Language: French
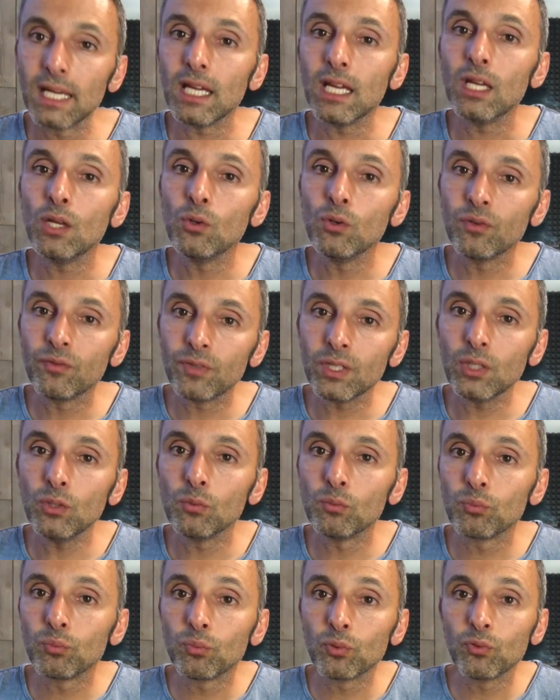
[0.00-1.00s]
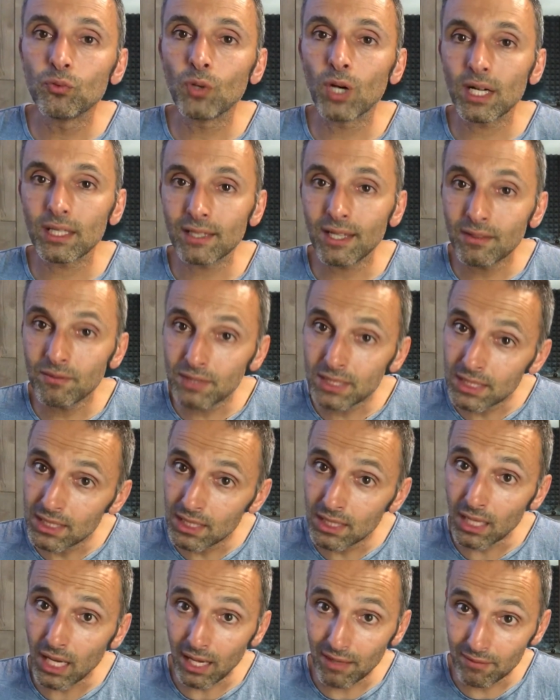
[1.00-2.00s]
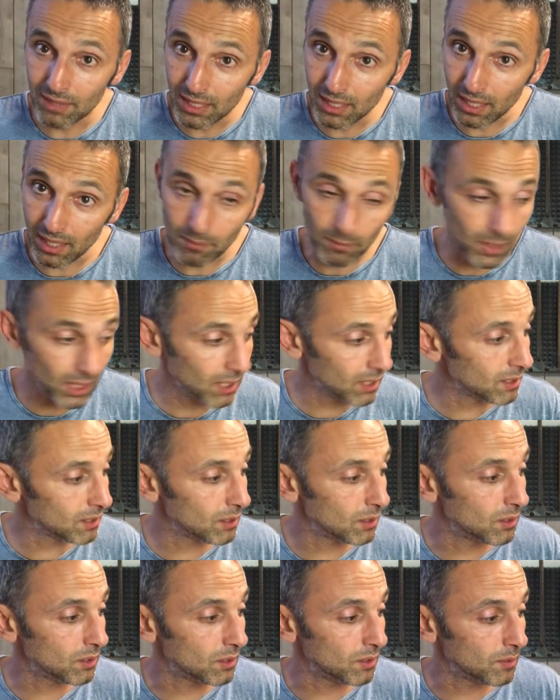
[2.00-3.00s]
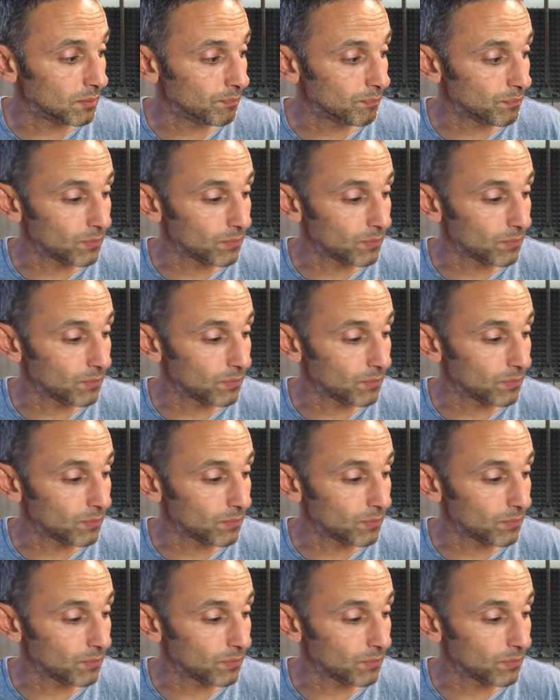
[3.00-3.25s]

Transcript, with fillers: et le fait de pouvoir naviguer avec la main euh,